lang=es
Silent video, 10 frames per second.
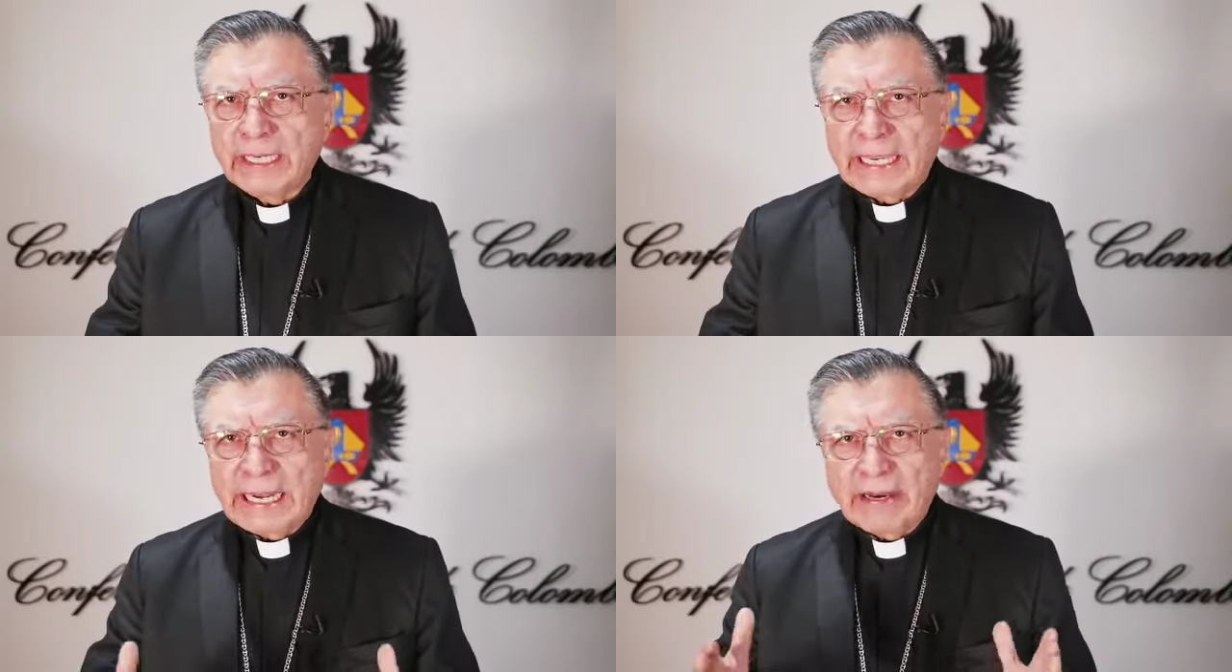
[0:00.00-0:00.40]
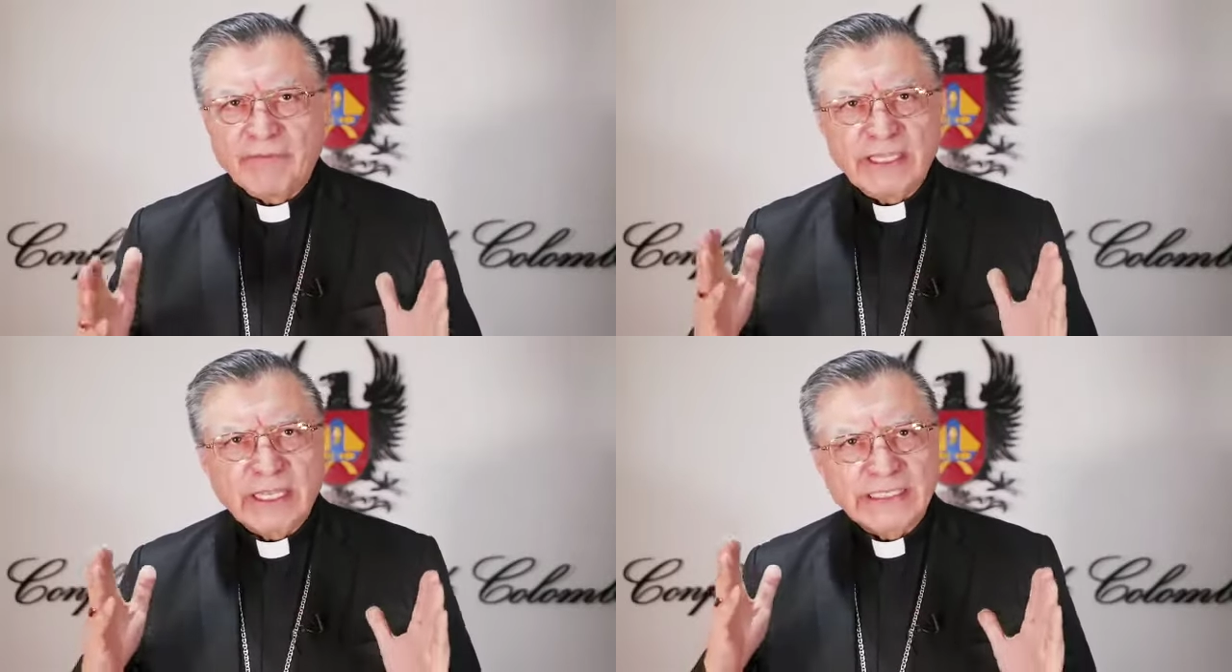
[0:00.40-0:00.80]
que la
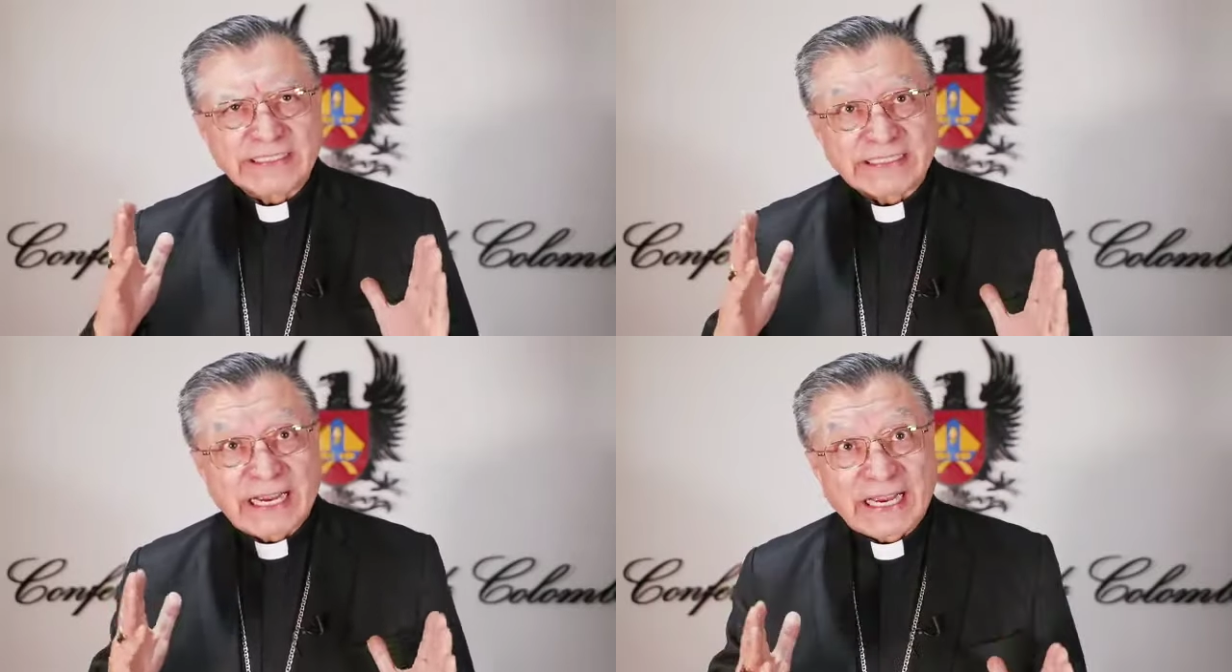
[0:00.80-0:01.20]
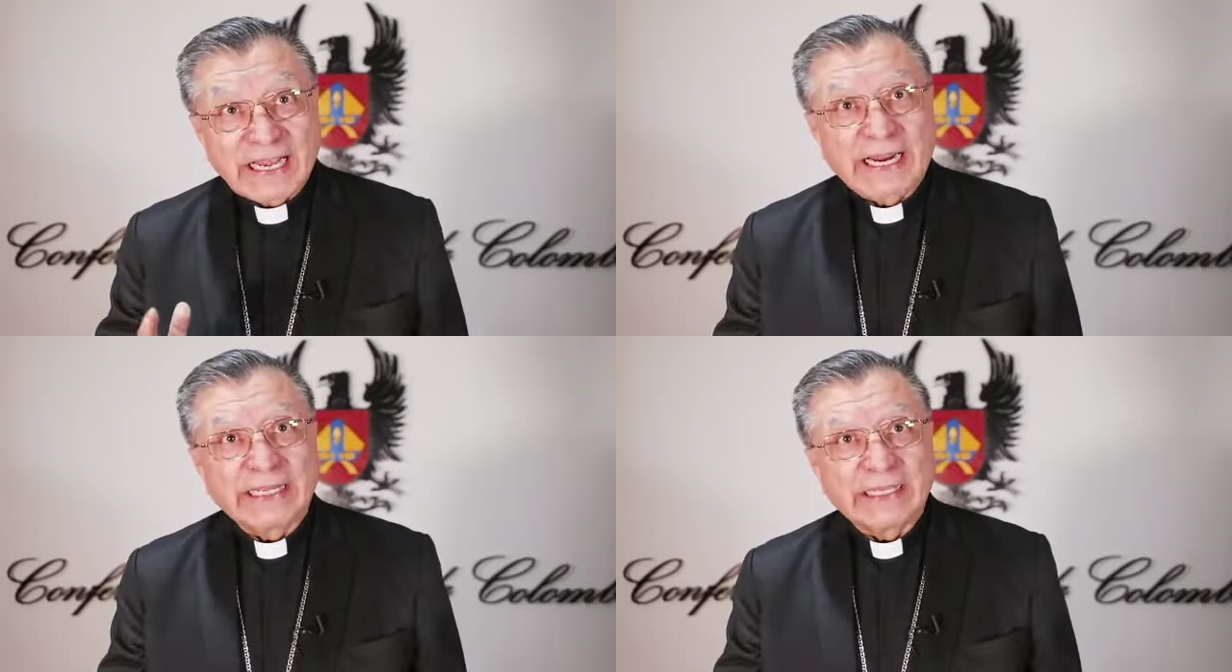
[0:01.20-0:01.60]
vida es
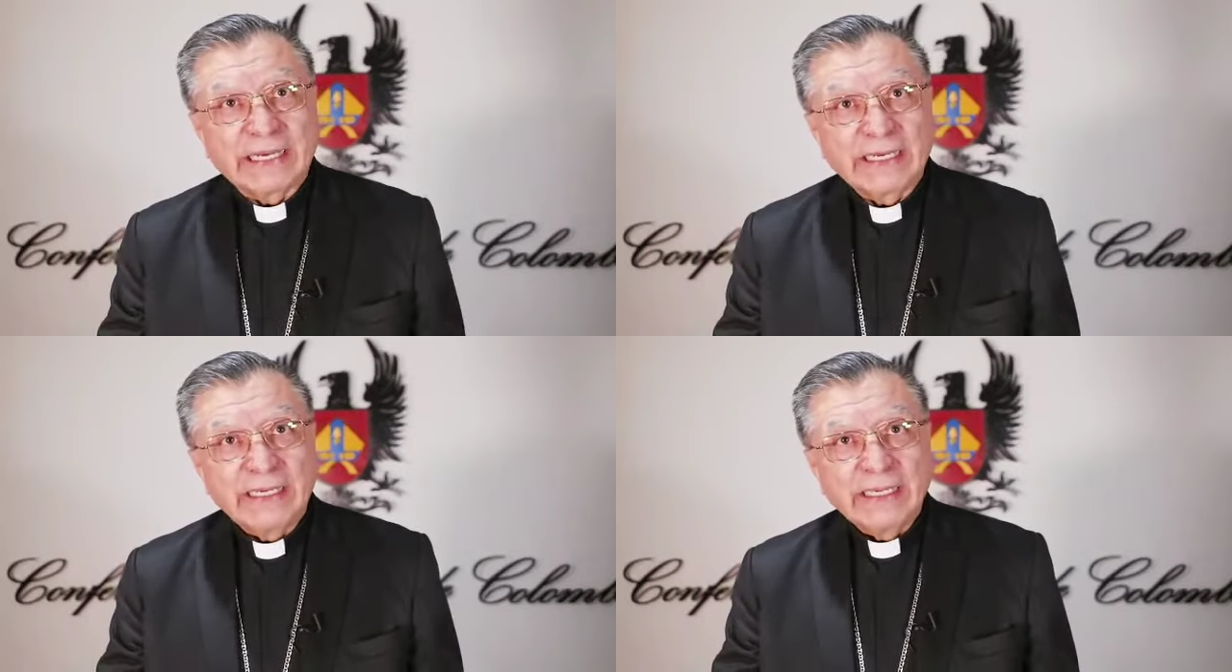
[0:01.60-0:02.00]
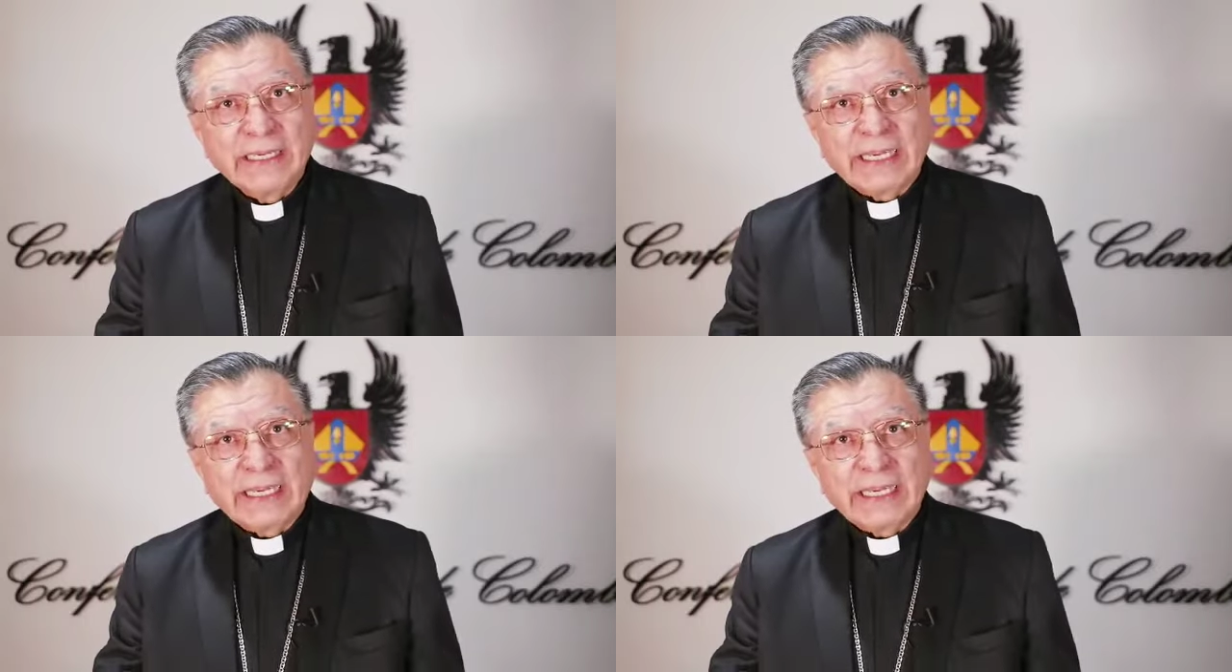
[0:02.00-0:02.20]
sagrada,